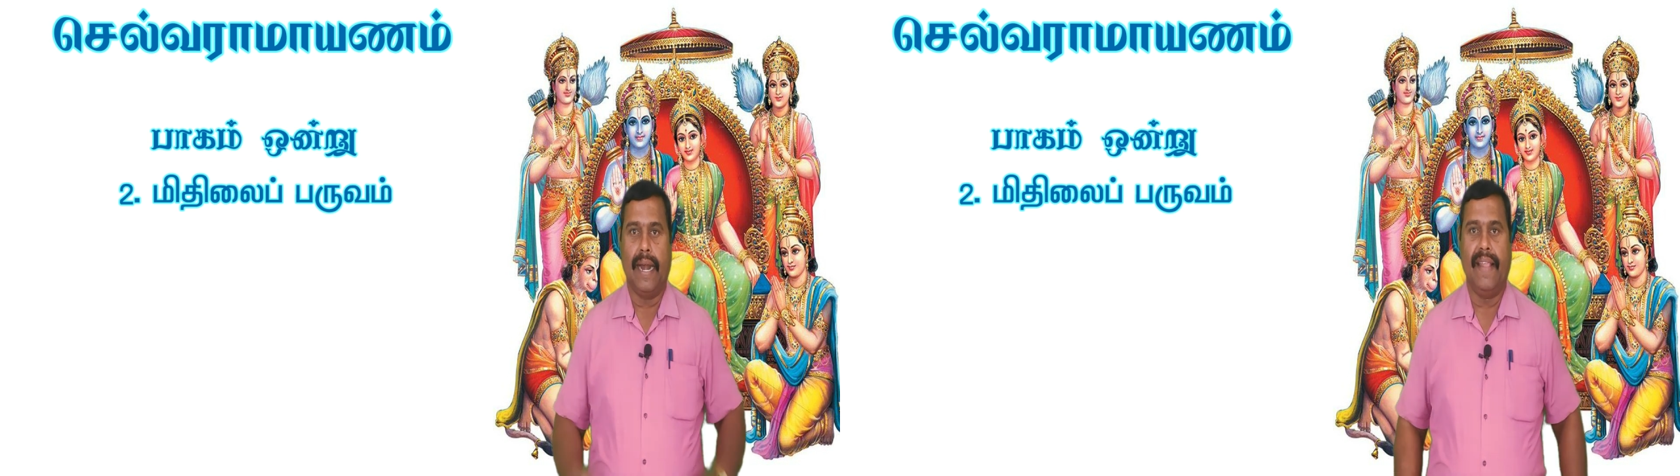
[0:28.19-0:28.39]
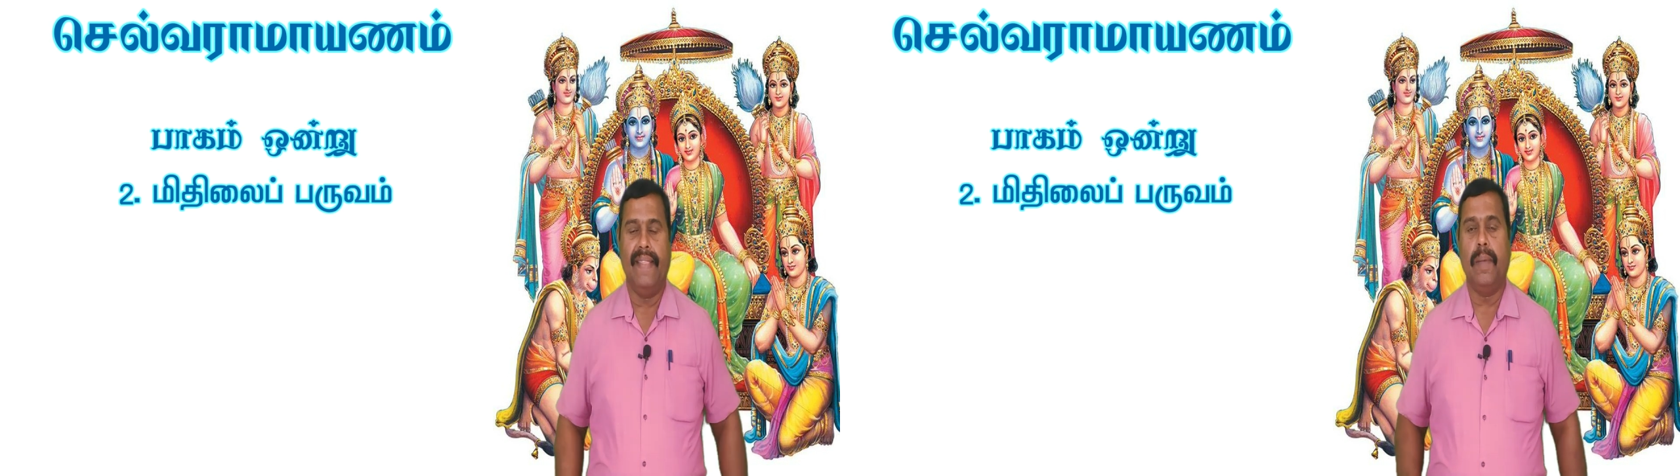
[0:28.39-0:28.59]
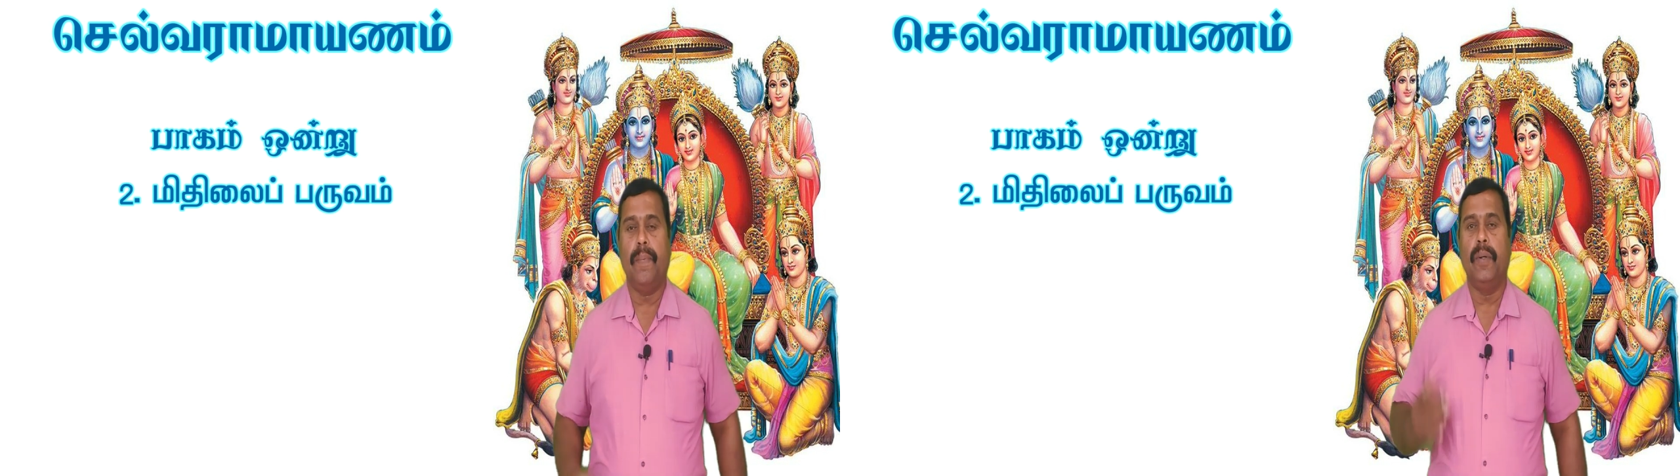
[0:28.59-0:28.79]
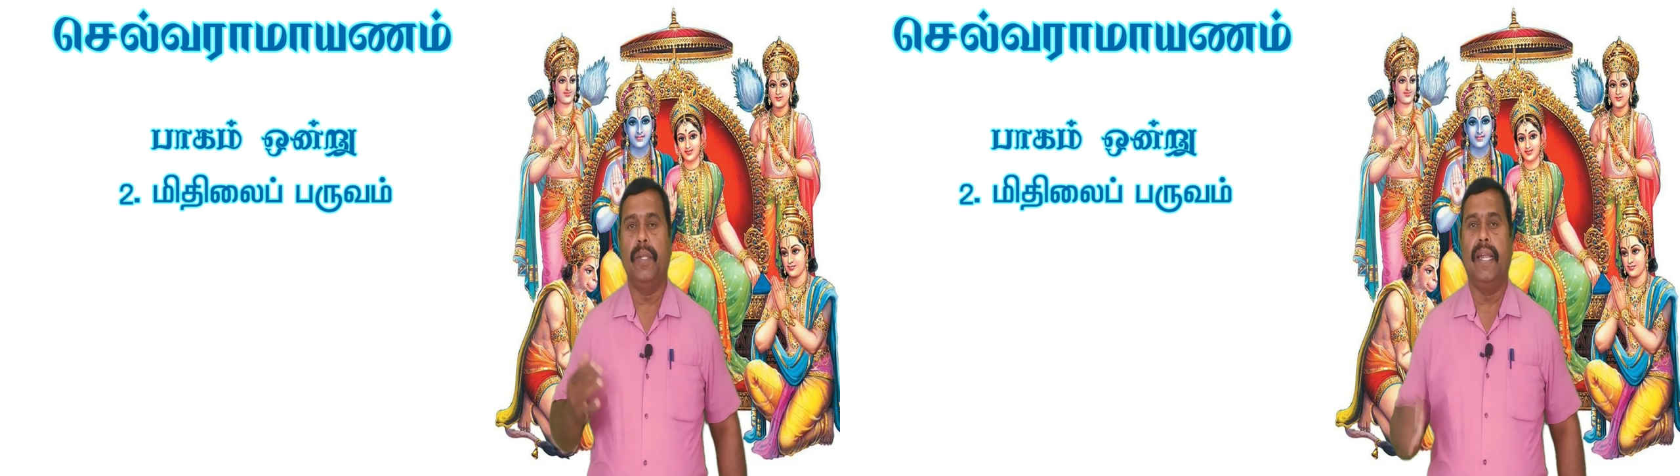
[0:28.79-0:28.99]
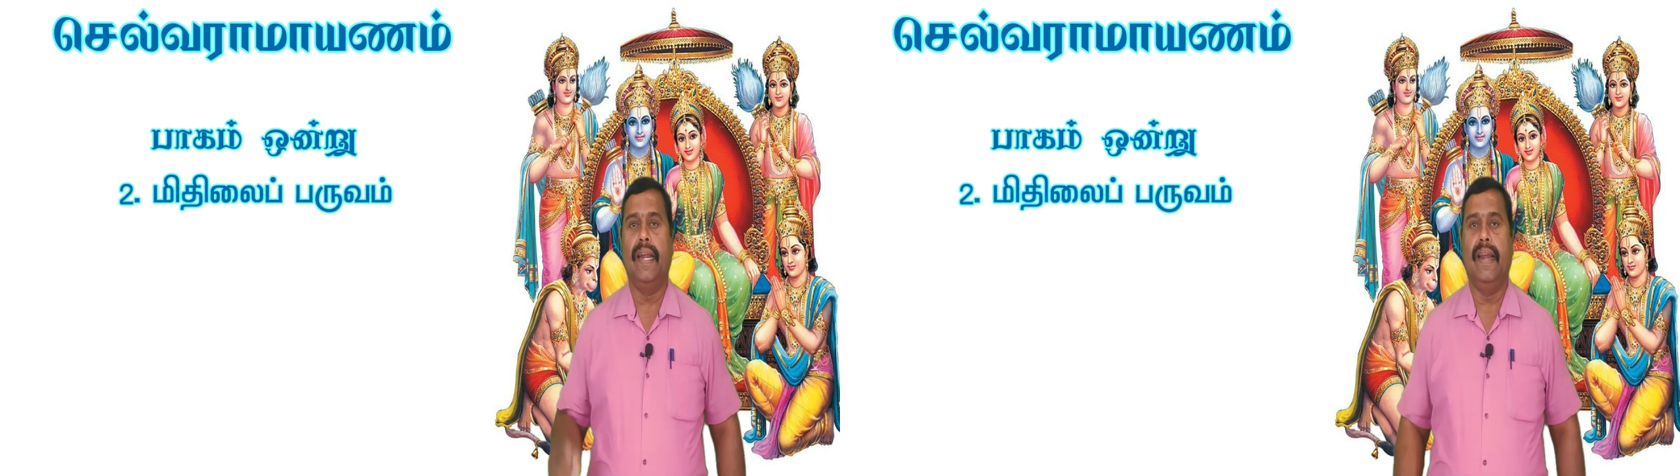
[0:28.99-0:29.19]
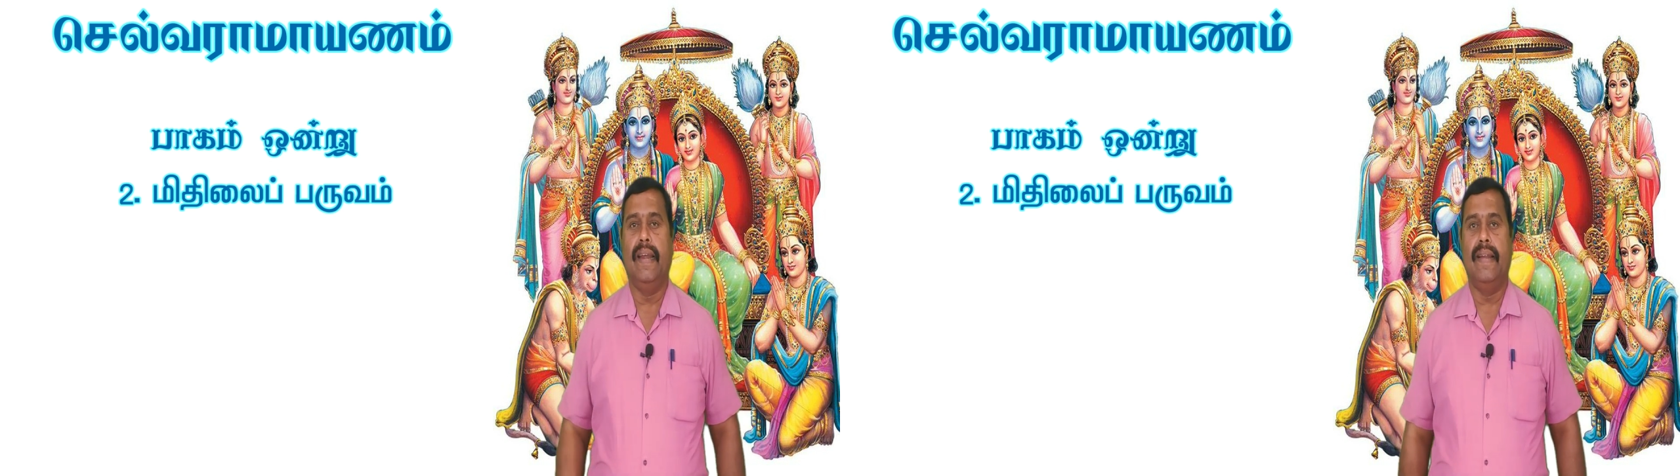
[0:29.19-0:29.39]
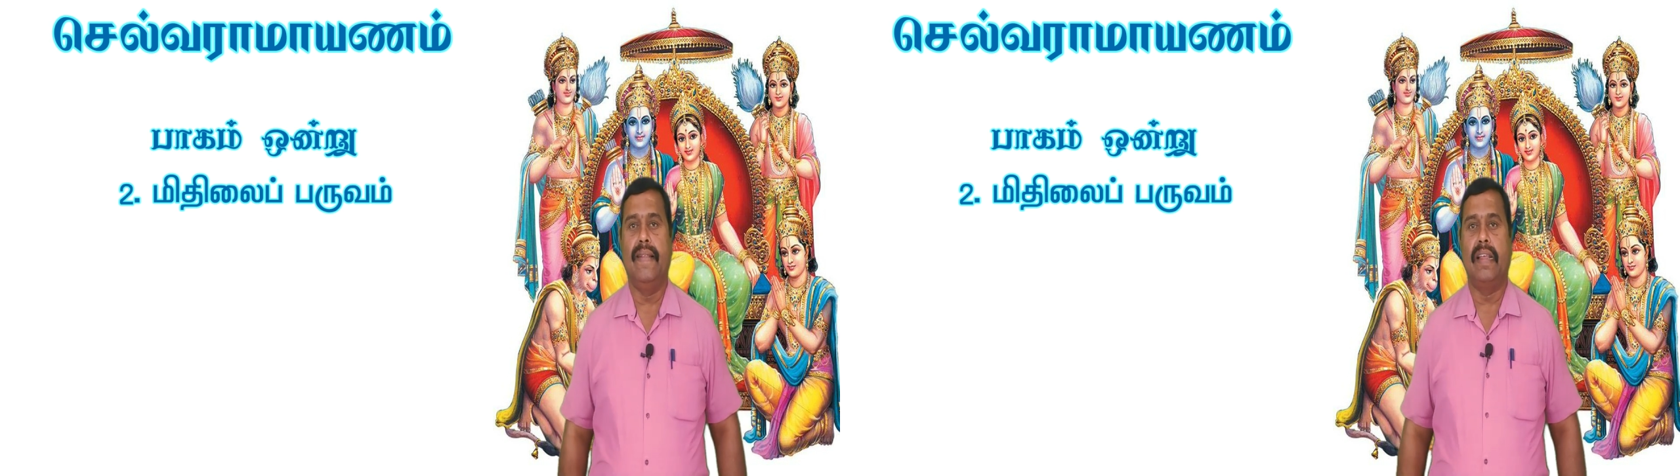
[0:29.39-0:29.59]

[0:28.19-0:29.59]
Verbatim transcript: கடந்த பகுதிகளில்